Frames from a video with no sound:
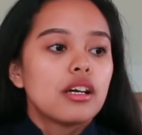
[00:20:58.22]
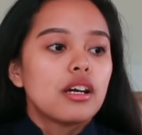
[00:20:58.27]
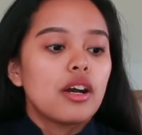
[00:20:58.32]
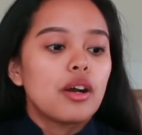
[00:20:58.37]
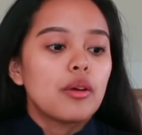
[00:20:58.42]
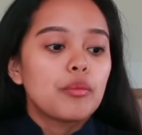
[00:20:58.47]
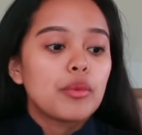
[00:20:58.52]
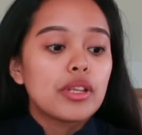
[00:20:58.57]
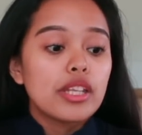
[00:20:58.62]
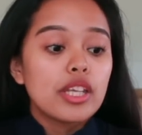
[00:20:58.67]

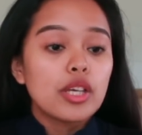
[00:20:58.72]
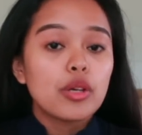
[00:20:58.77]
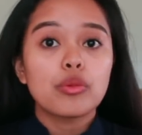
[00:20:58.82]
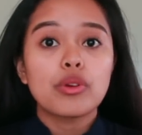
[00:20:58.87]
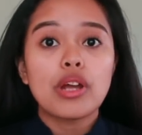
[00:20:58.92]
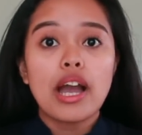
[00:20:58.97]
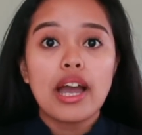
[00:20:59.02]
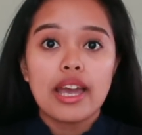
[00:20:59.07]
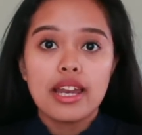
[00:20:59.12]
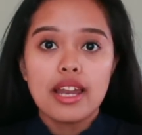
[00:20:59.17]
um, hindi ko
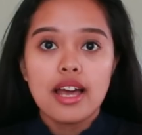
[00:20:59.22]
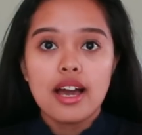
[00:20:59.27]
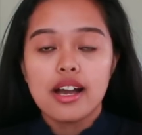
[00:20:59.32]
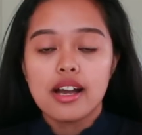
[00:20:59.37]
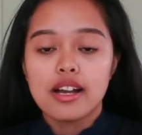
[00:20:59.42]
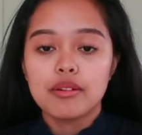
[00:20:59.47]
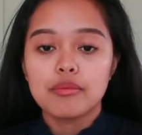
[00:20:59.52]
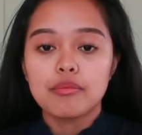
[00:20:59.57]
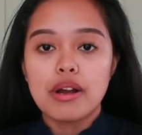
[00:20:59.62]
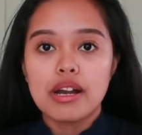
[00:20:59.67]
na
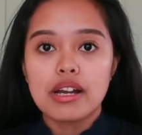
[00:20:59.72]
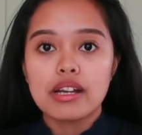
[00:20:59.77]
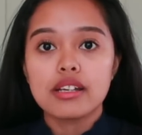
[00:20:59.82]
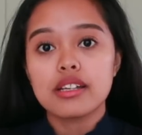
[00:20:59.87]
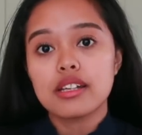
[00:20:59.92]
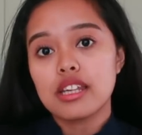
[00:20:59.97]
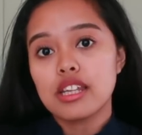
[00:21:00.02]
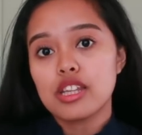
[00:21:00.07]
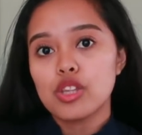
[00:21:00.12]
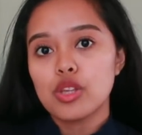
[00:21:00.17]
kailangang
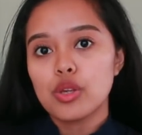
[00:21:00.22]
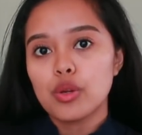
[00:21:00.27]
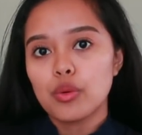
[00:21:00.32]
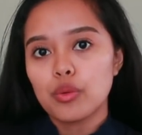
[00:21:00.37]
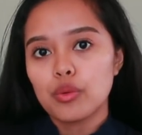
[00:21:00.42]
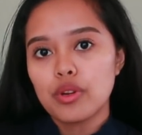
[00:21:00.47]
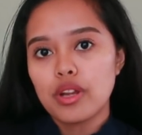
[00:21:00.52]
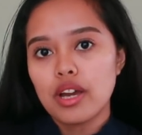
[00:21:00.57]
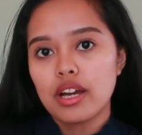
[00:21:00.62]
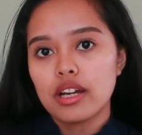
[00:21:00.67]

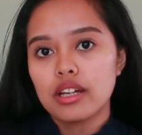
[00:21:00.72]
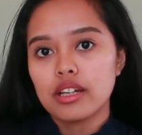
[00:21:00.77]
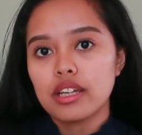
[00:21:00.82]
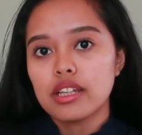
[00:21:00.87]
mag-renew ng